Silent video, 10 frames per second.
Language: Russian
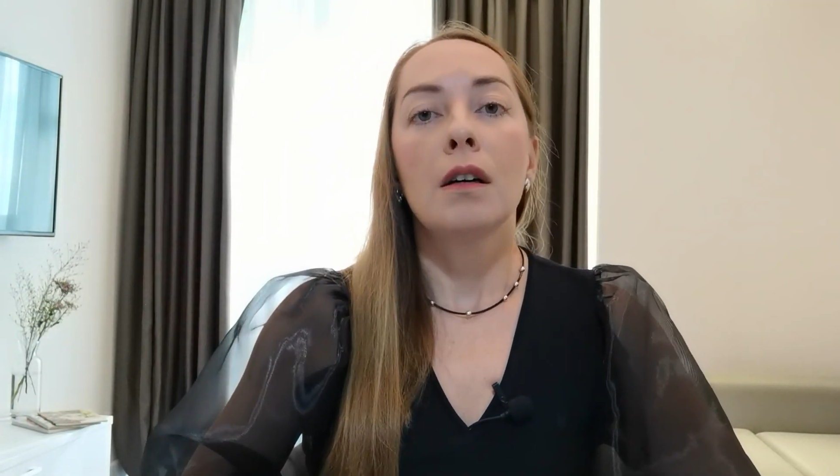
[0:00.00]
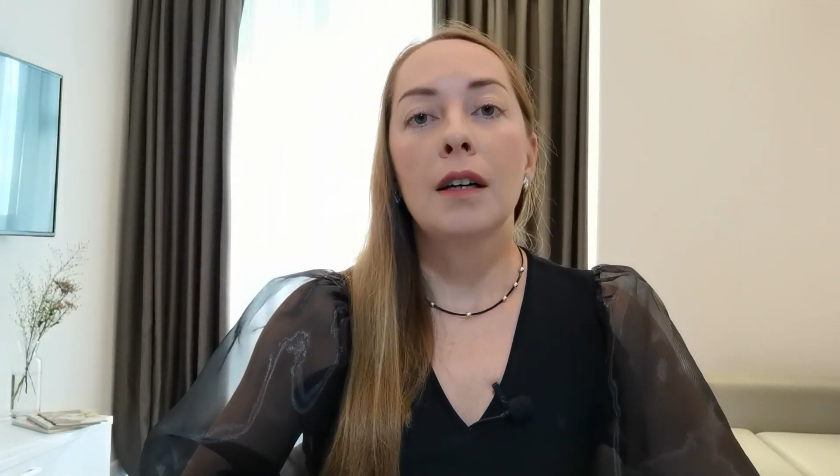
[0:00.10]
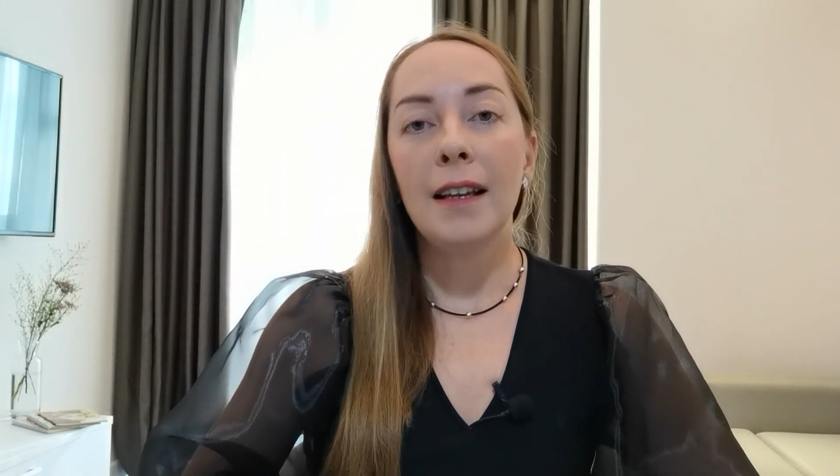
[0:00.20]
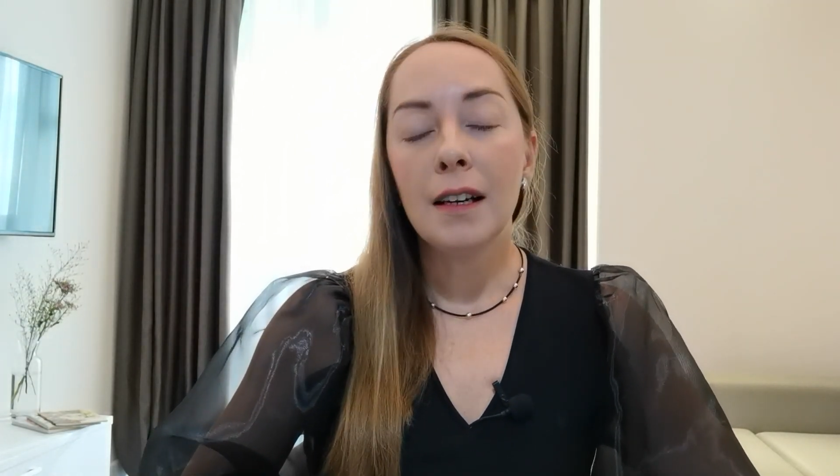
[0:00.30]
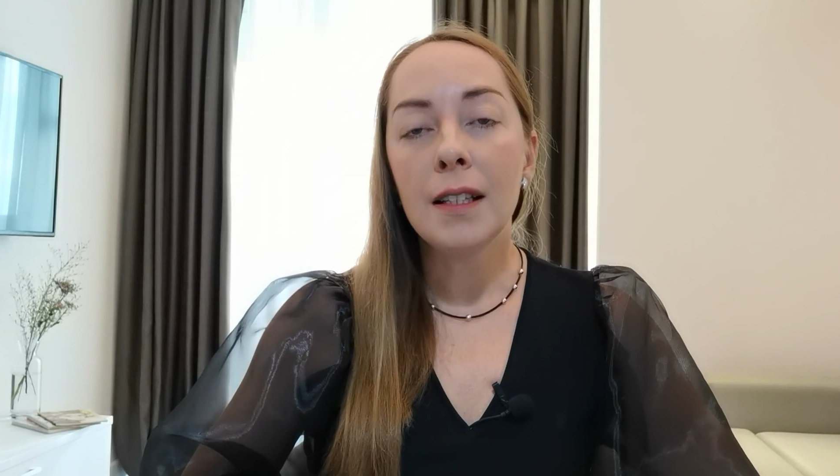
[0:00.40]

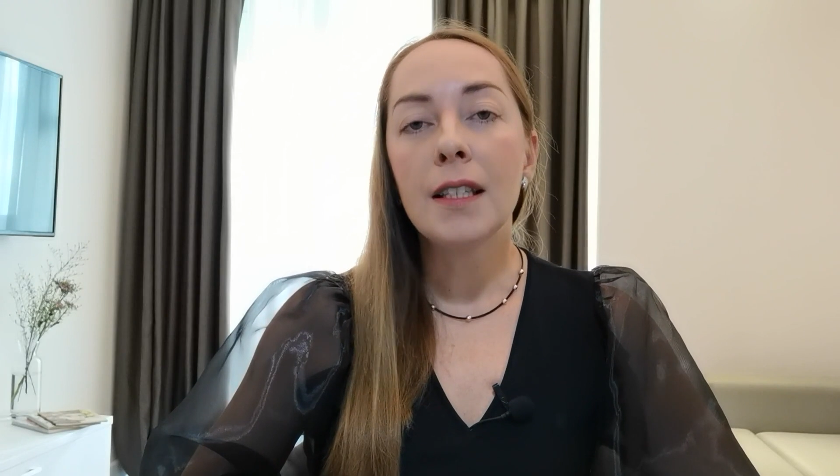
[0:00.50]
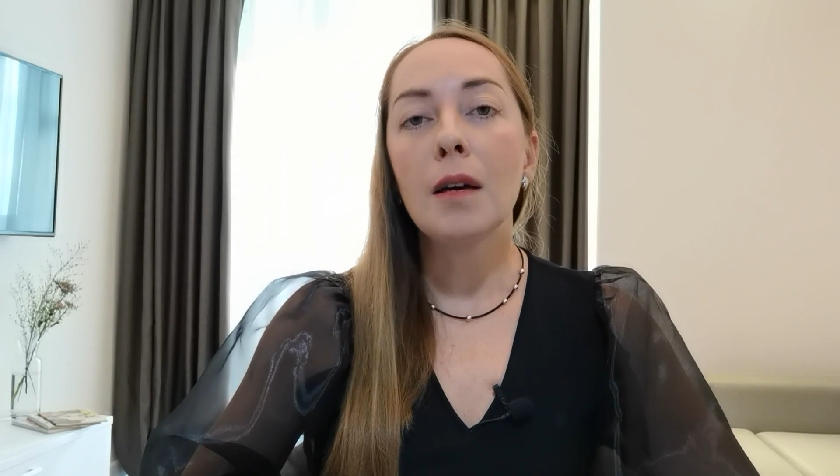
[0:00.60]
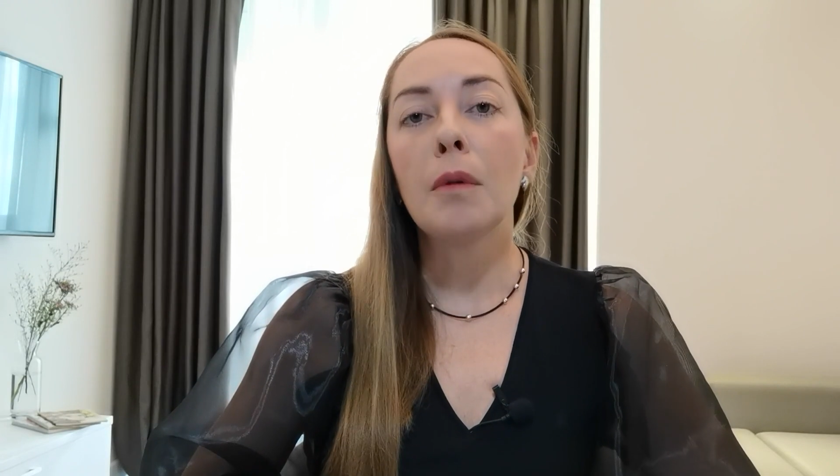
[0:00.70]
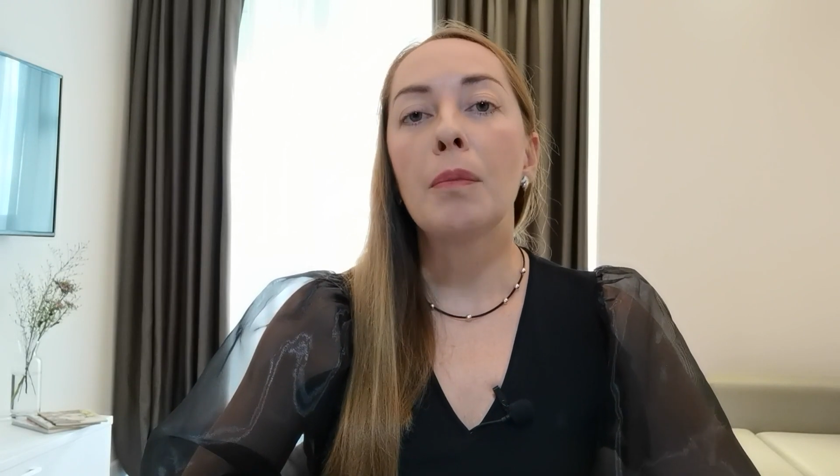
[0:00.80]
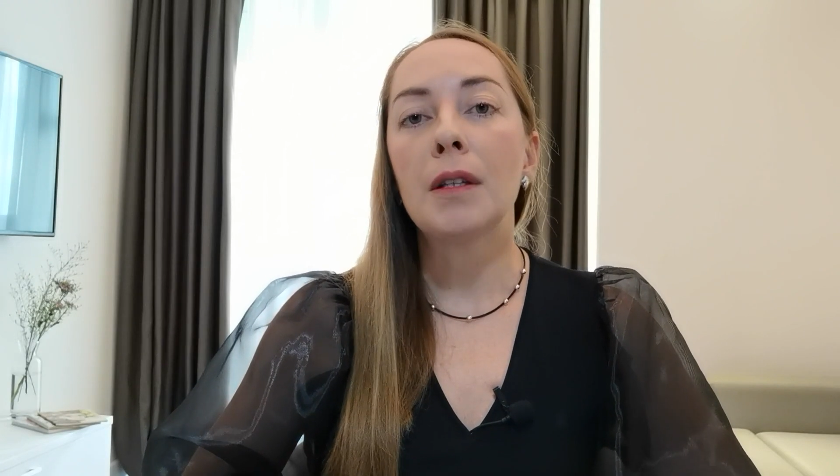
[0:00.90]
К
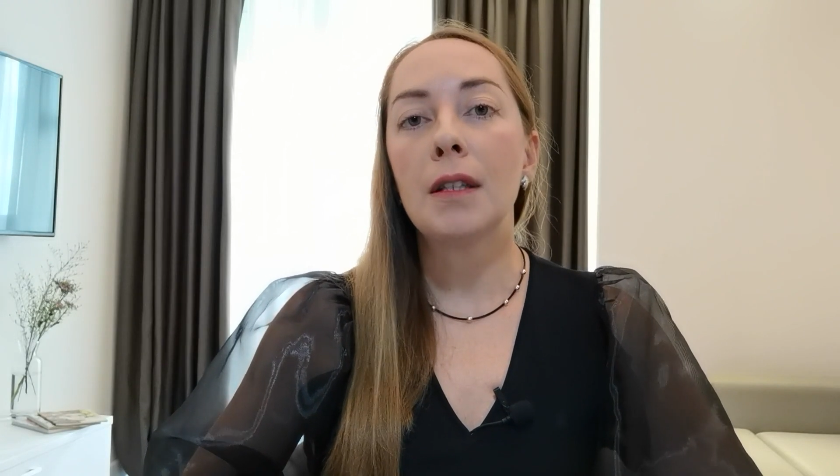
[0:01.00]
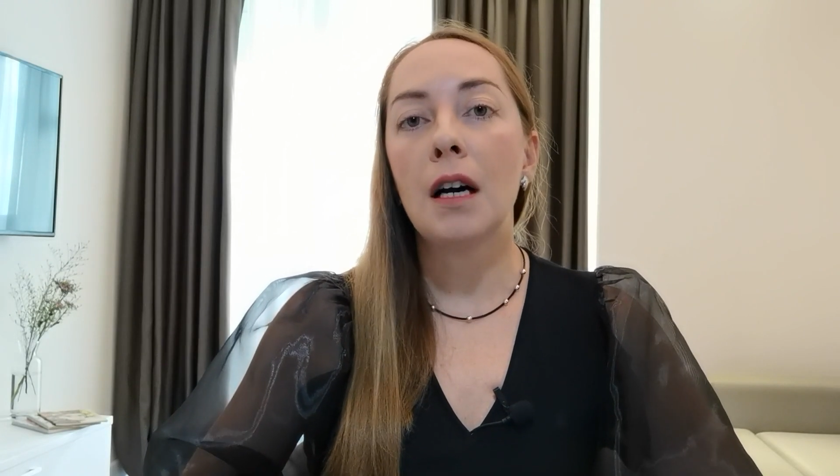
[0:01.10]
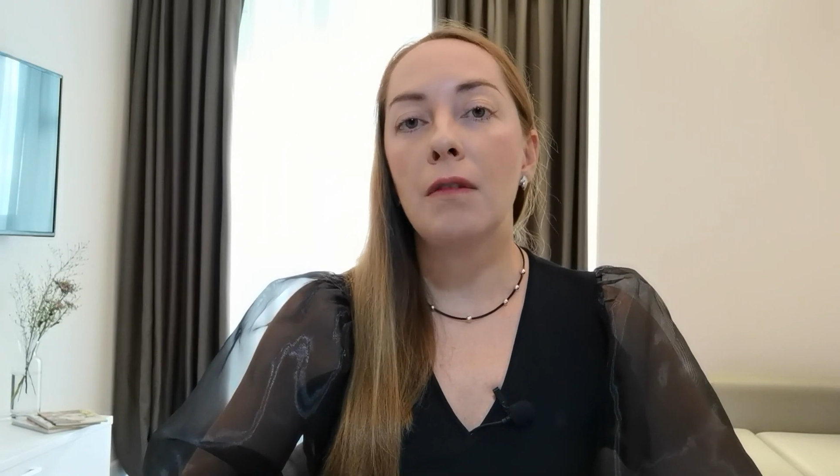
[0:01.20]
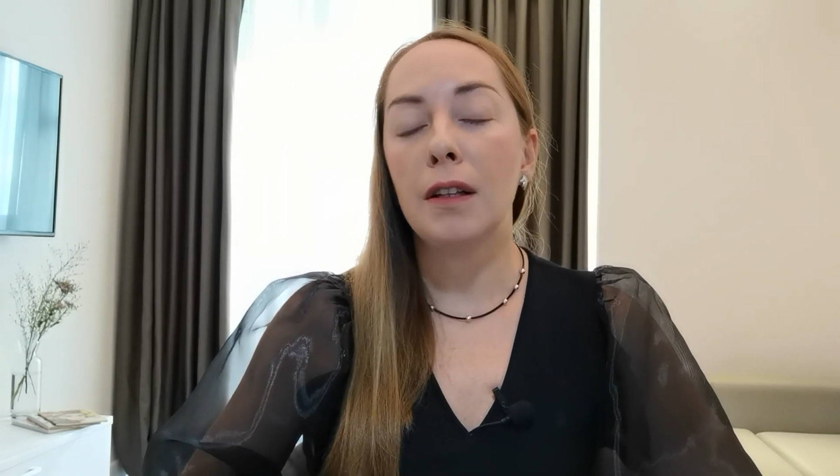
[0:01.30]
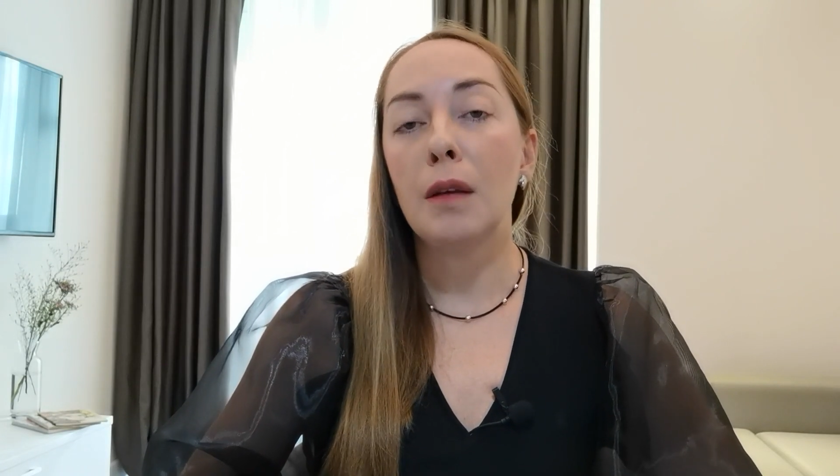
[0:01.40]
лекциям
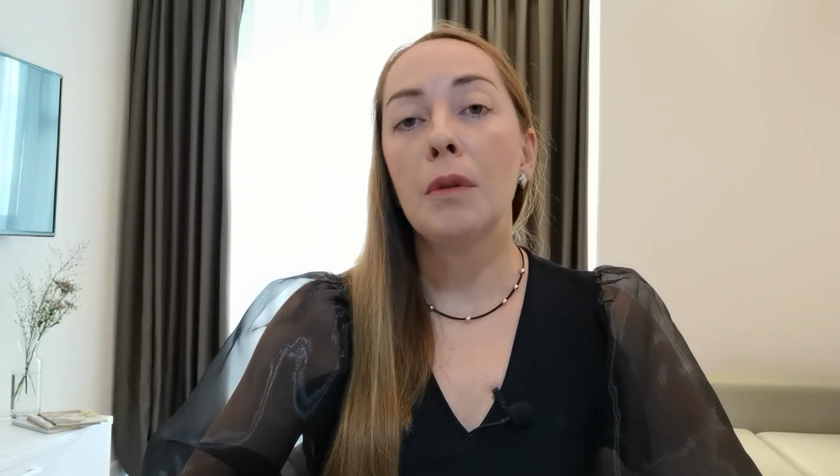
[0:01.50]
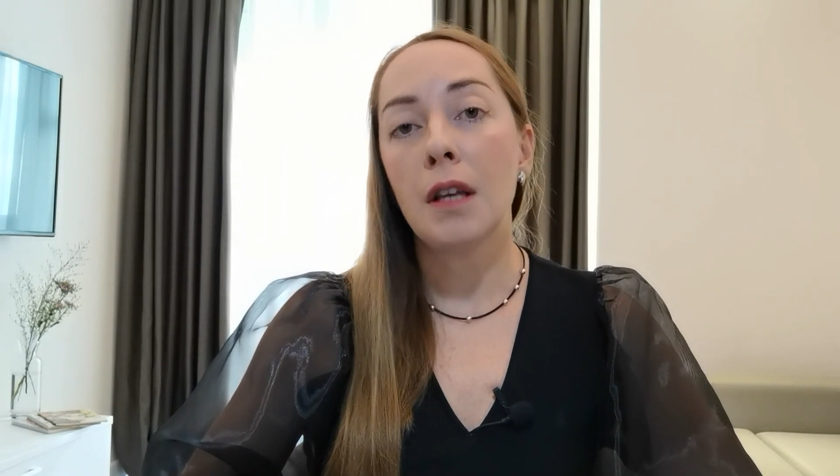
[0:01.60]
представлены